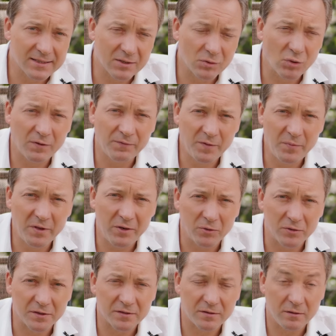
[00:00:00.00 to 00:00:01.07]
за которое вы
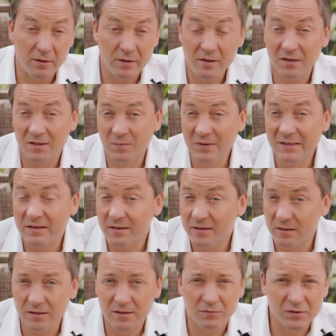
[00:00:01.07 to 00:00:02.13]
беретесь, или нет смысла
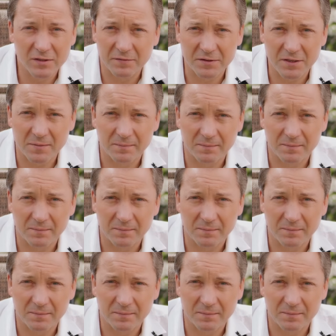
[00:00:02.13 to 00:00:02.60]
делать его совсем.